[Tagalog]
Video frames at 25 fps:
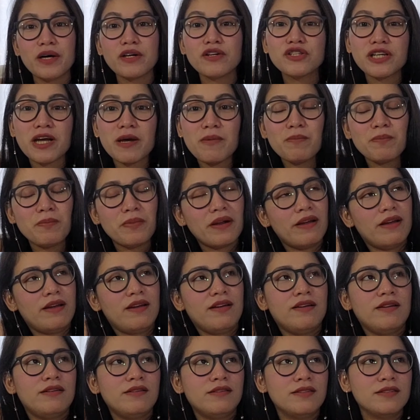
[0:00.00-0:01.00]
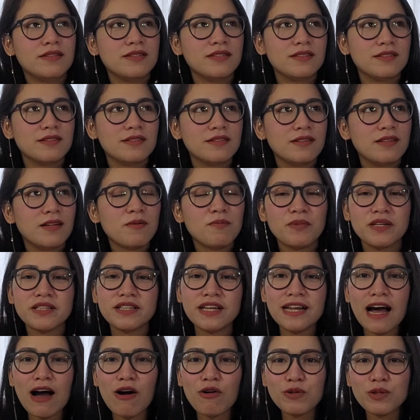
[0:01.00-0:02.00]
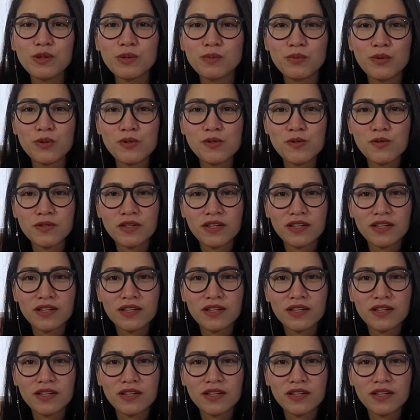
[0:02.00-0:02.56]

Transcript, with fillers: Pero syempre, nagpadala ako ng bugso